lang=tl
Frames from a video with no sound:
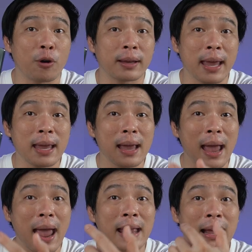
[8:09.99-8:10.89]
4K
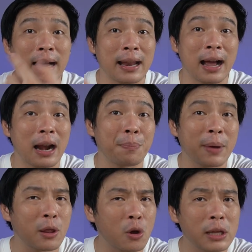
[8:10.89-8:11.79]
and ang kanyang harap
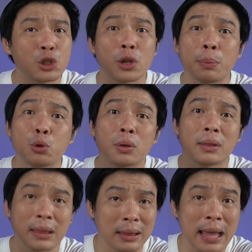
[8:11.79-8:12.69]
can only shoot up to
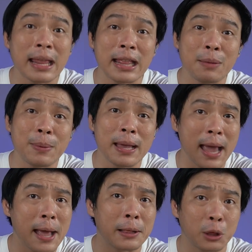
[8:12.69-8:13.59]
1080p
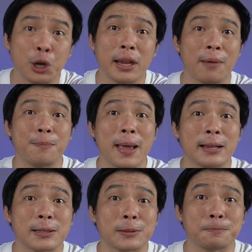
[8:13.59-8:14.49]
and
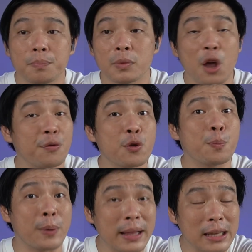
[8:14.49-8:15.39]
30fps. Now, if you
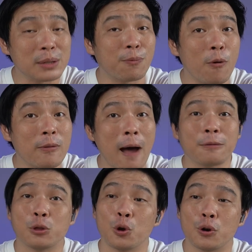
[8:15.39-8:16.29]
bring this phone
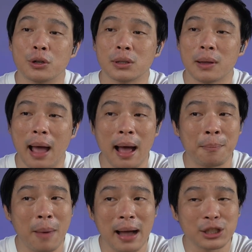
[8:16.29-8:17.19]
outdoors,
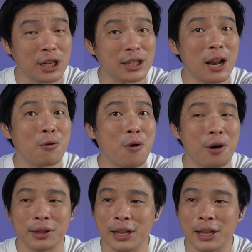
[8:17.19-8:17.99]
ang mga shots na nakuha ko